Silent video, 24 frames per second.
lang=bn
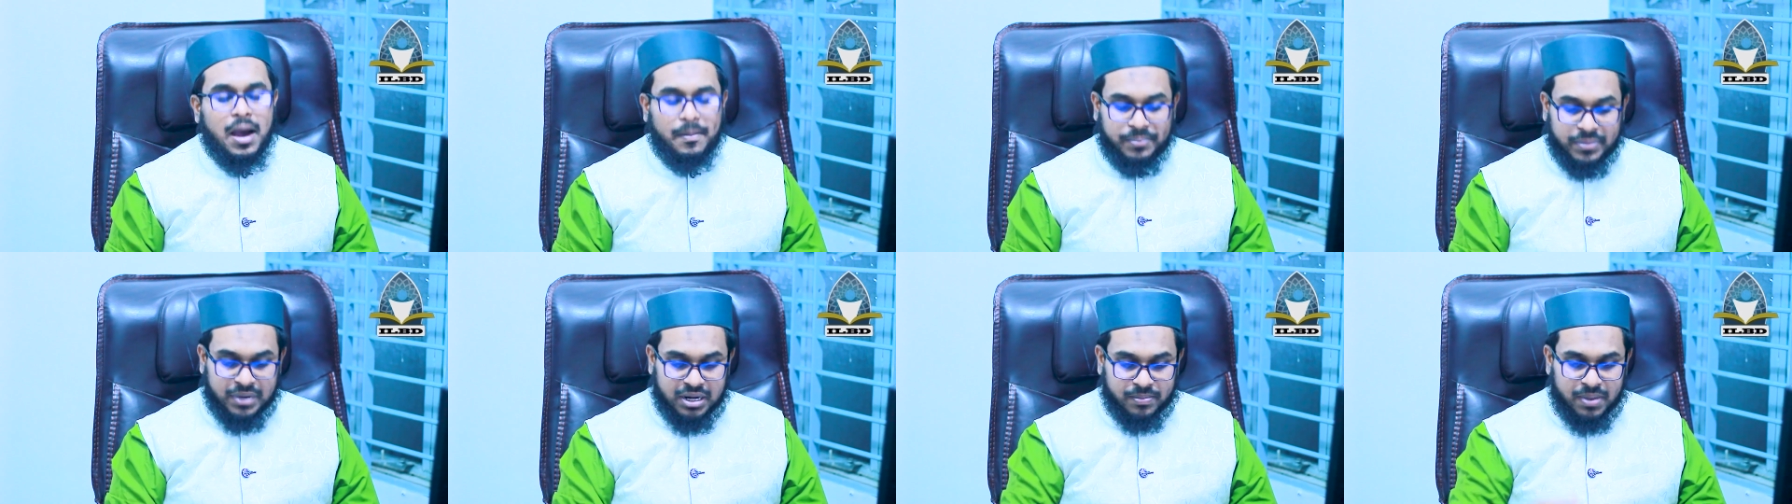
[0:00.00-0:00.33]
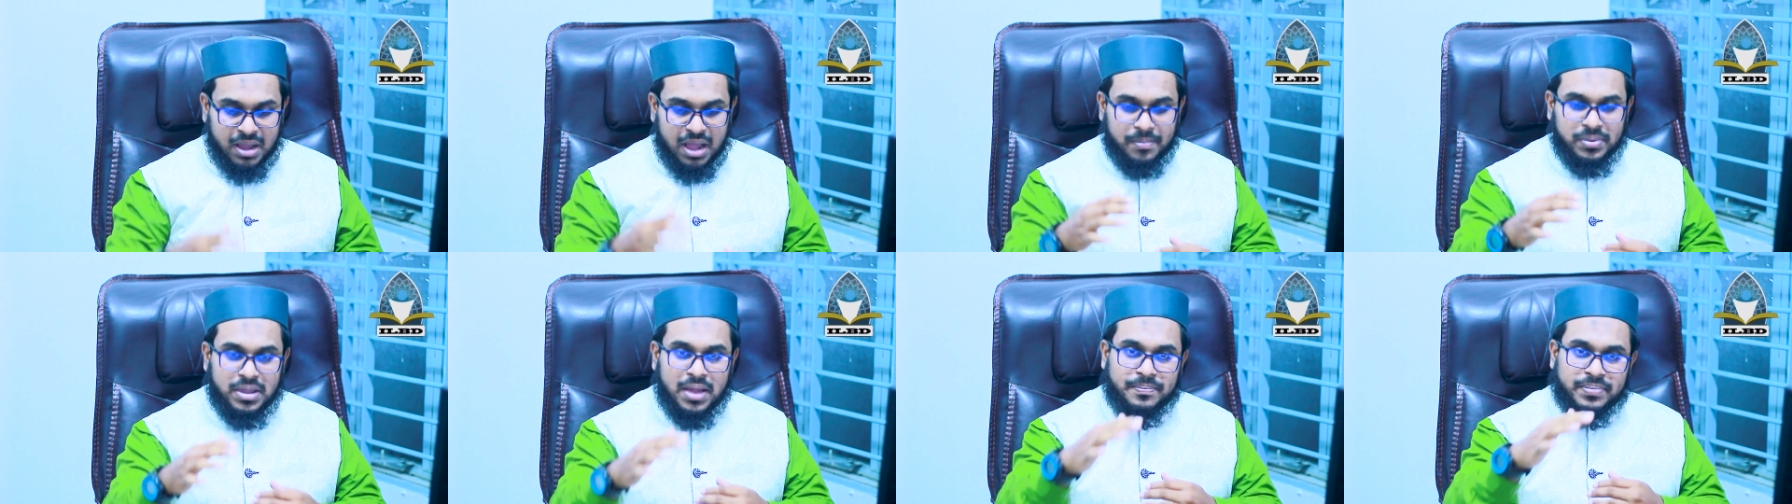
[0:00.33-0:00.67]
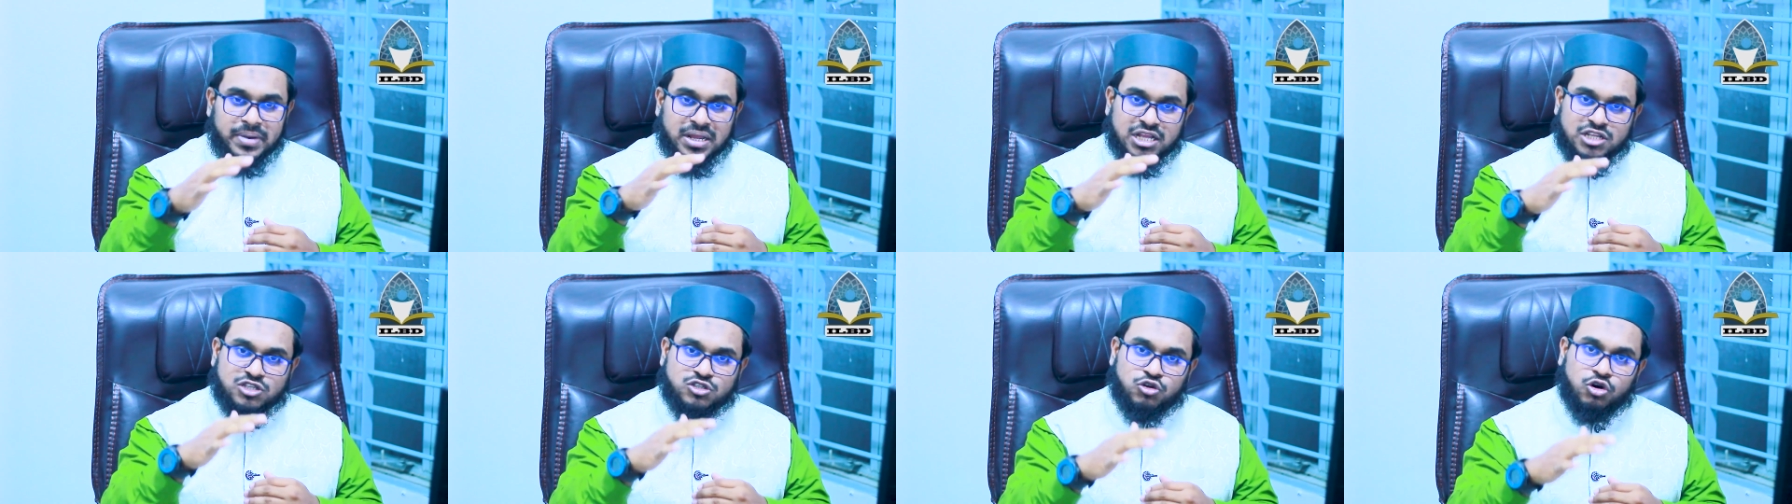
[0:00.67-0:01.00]
আপনার ভাবি
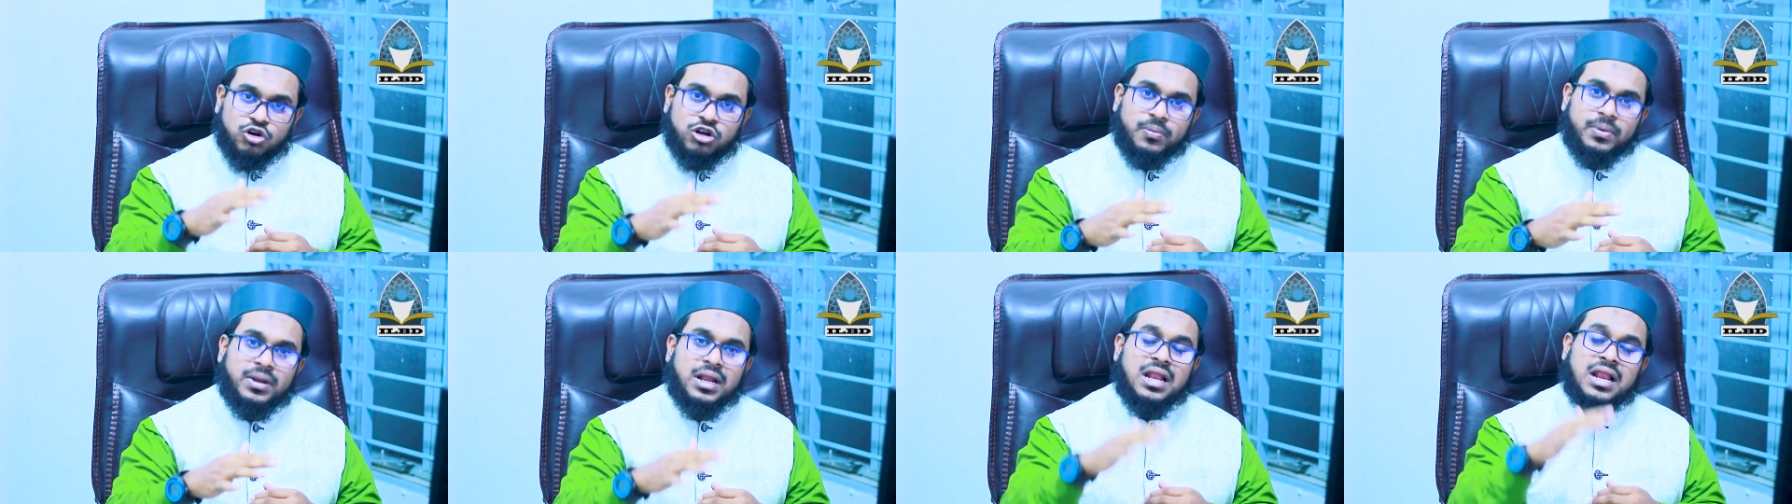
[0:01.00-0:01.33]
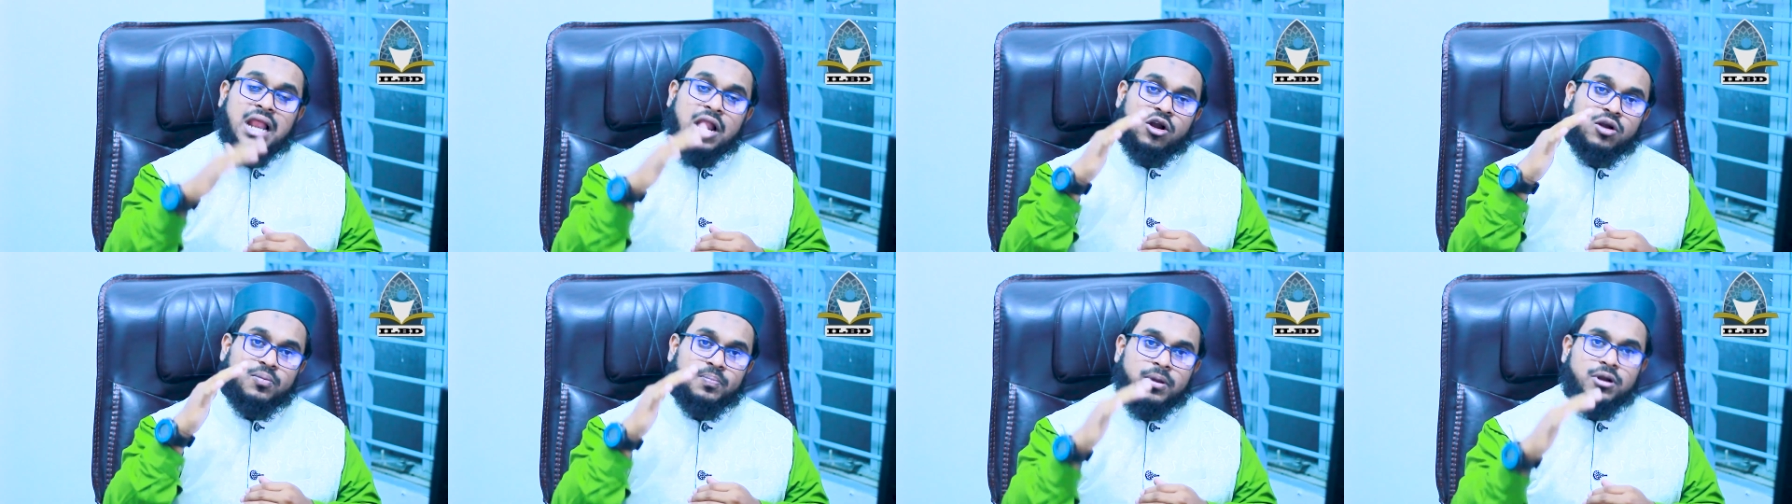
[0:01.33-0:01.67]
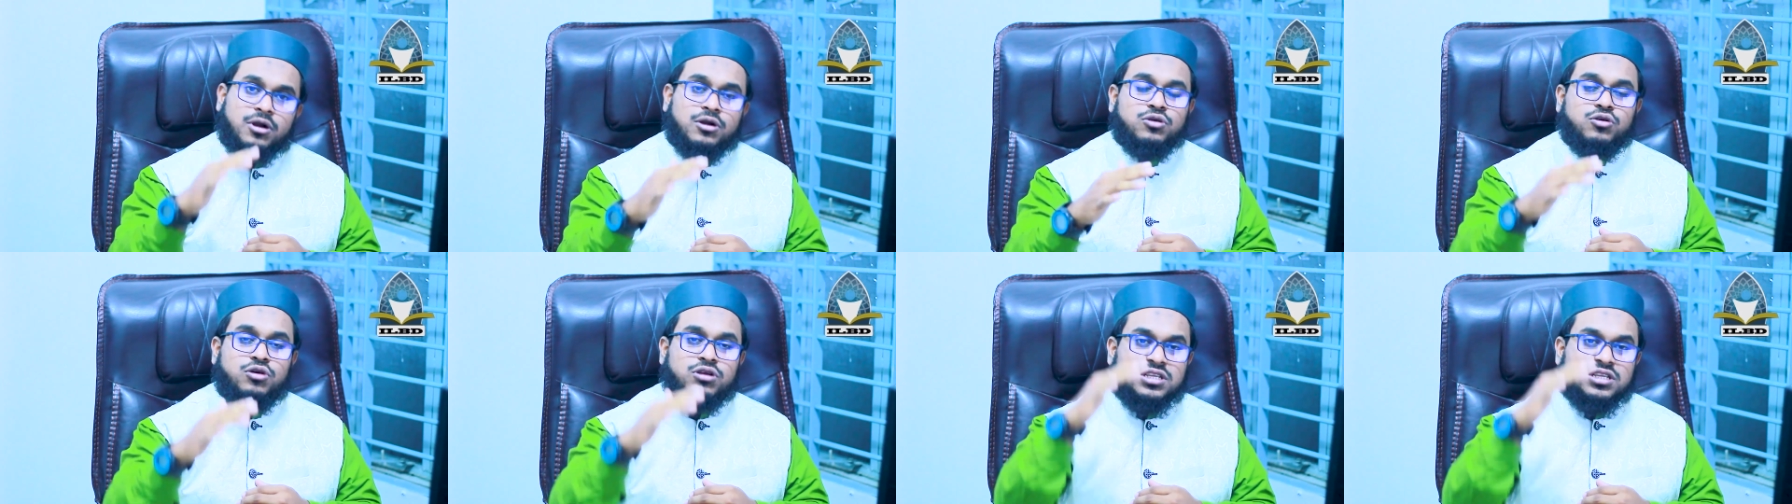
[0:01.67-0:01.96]
আপনাকে ছোটবেলায় লালন পালন